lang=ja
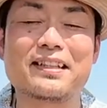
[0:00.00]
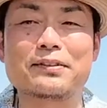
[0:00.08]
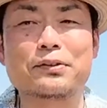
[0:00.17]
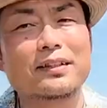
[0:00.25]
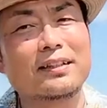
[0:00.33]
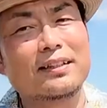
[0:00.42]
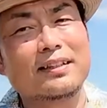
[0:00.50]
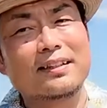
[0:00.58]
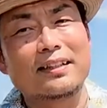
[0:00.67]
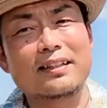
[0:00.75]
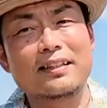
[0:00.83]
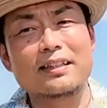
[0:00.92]
あの、
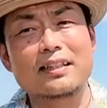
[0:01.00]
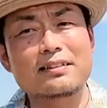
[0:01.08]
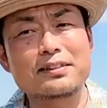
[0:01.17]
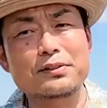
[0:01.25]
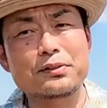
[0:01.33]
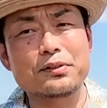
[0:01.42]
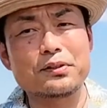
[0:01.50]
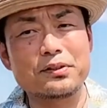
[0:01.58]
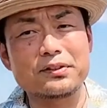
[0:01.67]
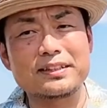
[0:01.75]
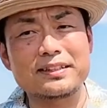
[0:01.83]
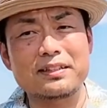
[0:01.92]
えー、
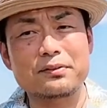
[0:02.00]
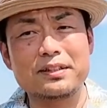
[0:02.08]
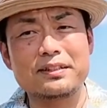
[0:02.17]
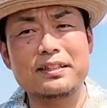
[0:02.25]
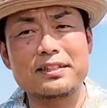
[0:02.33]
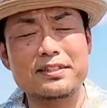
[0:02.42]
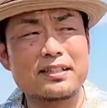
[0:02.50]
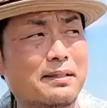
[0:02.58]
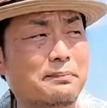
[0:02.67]
ヤクルトで最後引退し